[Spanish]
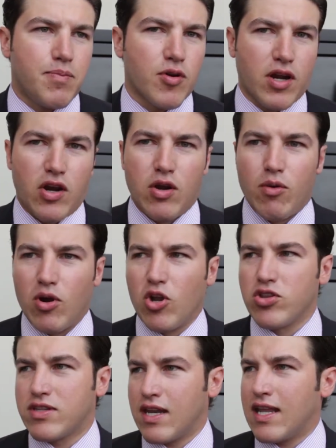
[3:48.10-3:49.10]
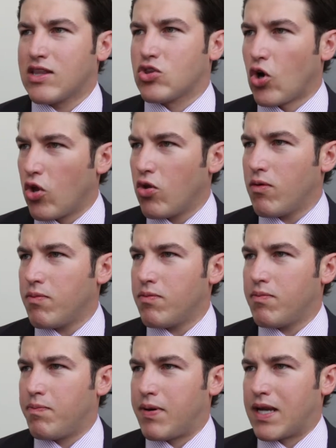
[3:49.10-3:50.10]
porque Nuevo León tiene todo,
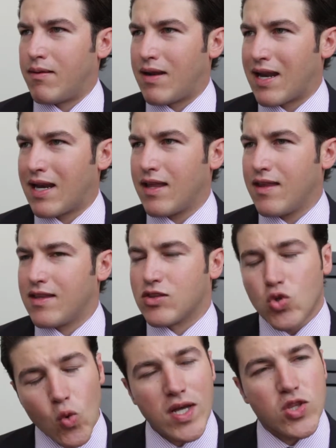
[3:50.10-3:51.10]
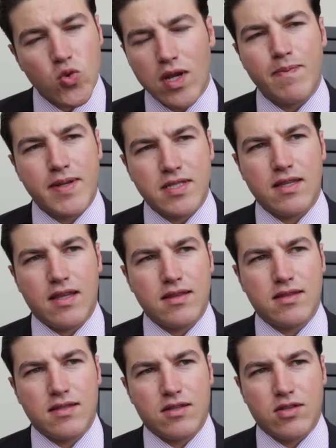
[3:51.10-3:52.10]
para hablarle de tú a tú al presidente.
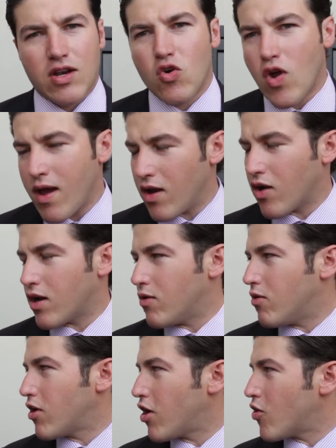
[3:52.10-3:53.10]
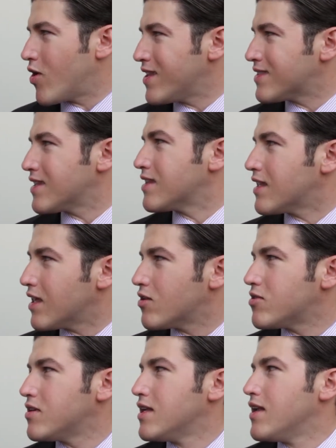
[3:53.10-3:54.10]
O sea, Nuevo León no ha
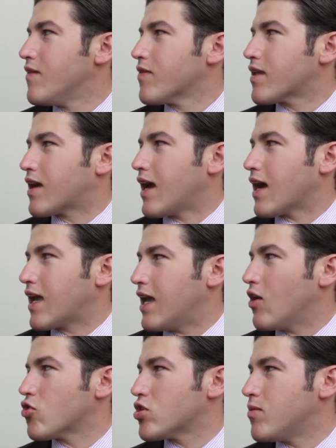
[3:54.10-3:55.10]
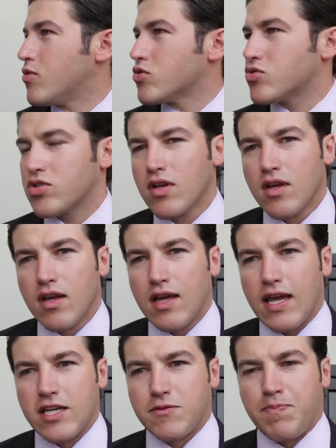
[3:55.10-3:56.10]
entendido que aquí no somos
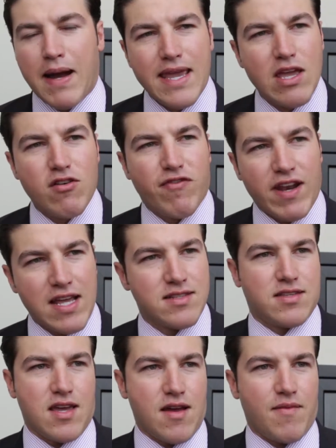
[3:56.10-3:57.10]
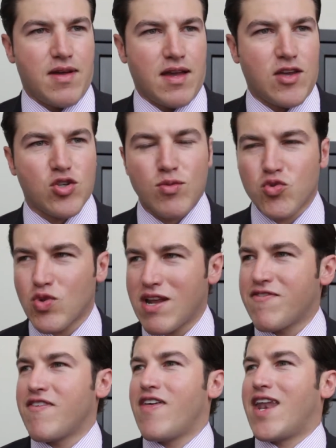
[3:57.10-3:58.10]
España o Francia, aquí somos
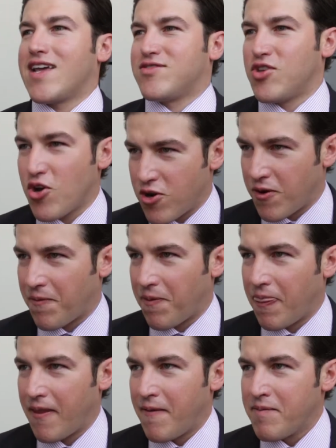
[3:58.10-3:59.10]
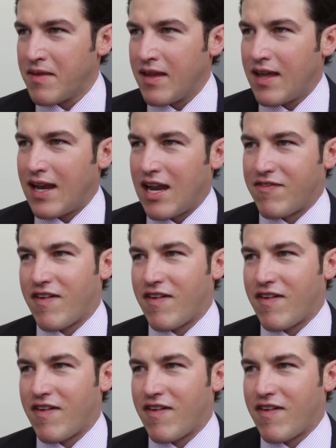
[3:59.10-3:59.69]
una federación. La